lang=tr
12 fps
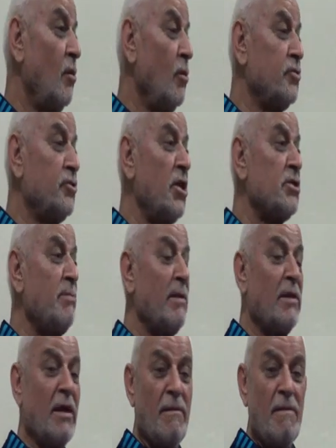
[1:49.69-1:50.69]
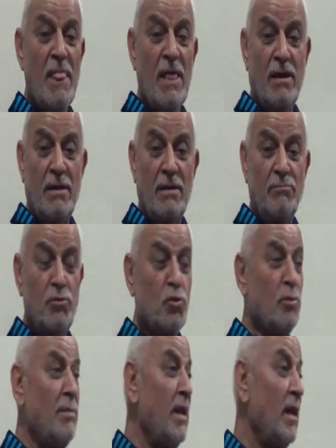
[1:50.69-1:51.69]
O çeşmede
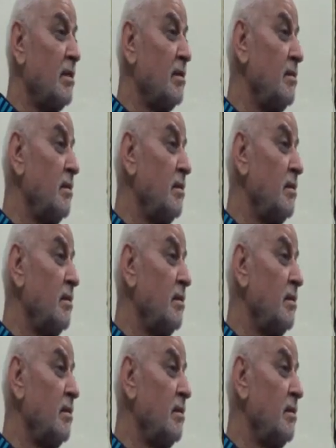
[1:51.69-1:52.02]
bütün millet